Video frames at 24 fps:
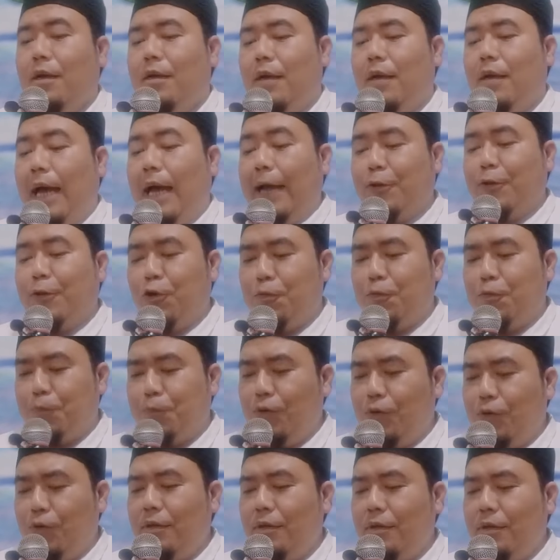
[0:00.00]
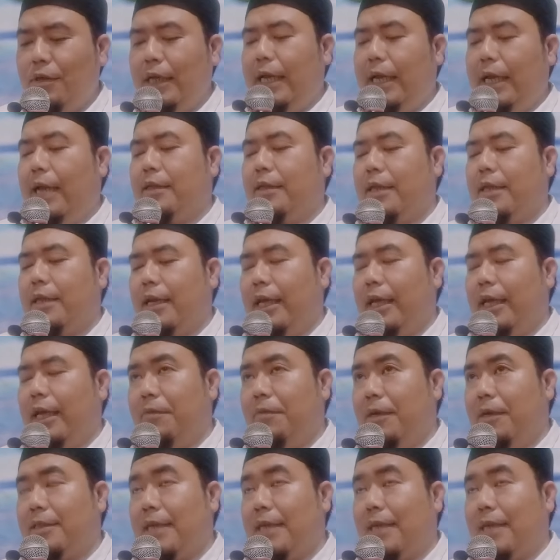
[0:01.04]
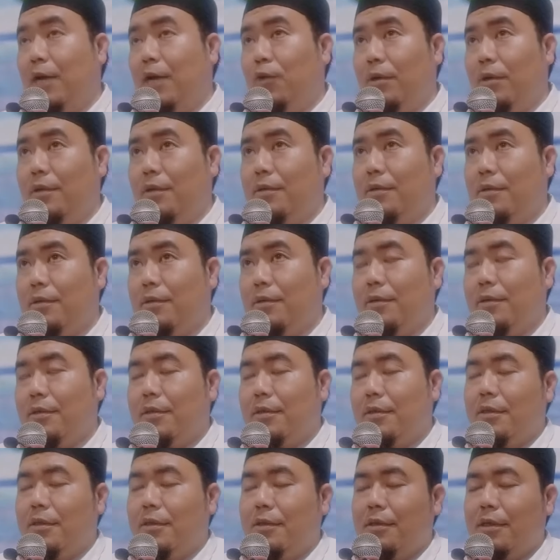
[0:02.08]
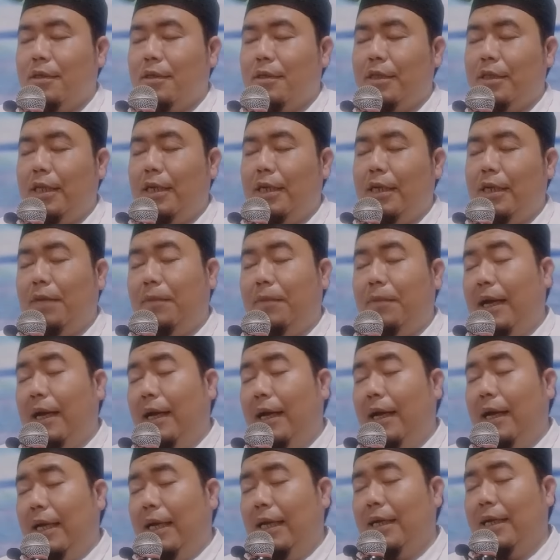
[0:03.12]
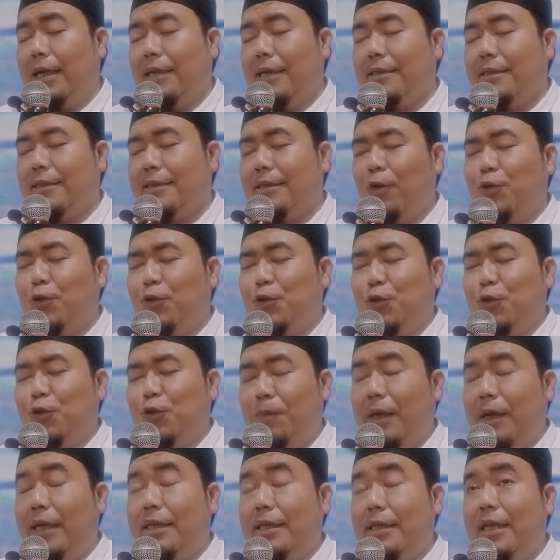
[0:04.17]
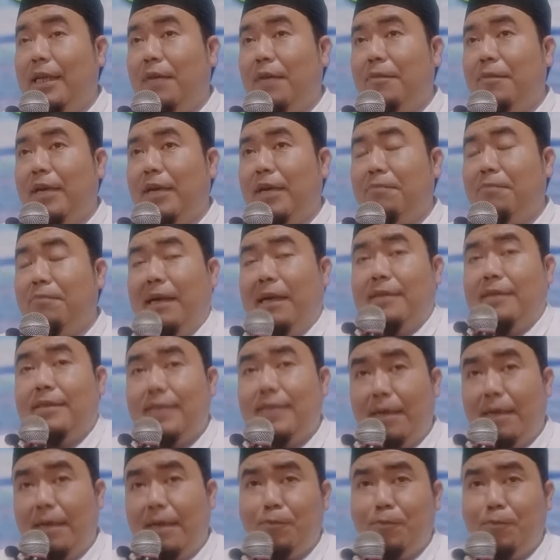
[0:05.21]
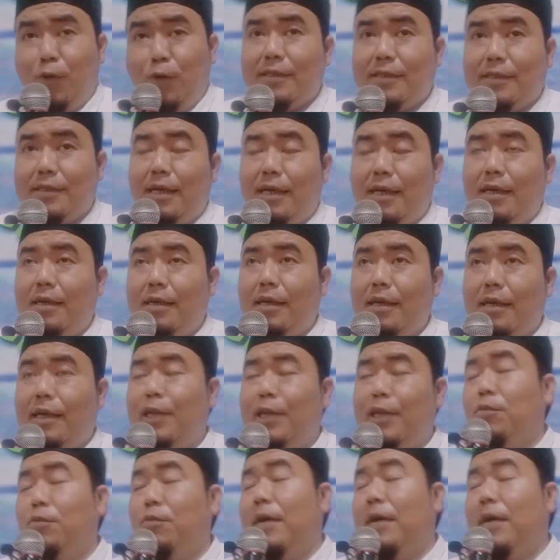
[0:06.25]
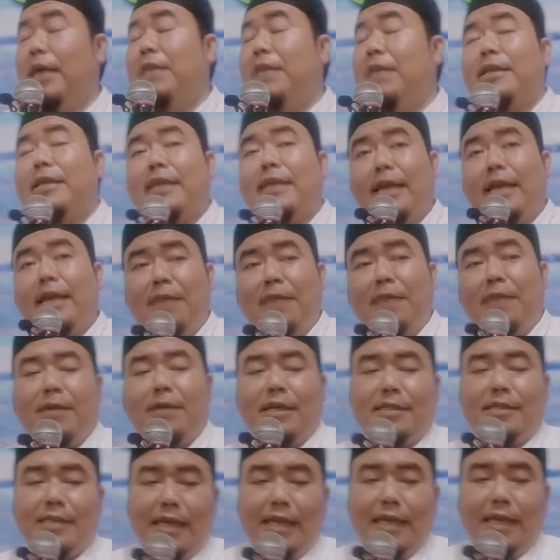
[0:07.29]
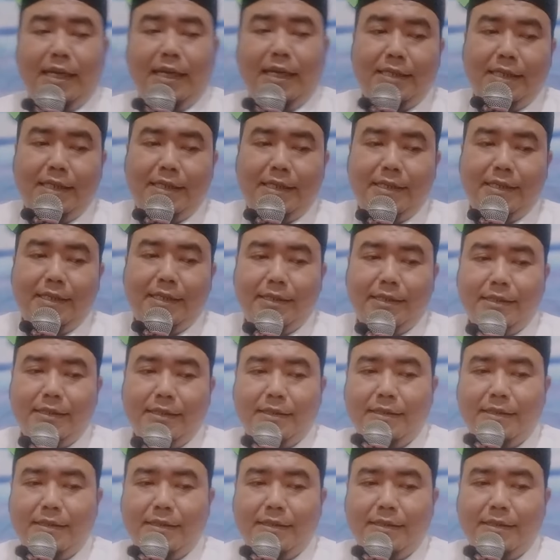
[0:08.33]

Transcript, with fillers: ataupun di antara hikmah sahur ketika mengakhirkan sahur supaya tidak menambah jam puasa dan itu mengakibatkan lapar di siang hari jadinya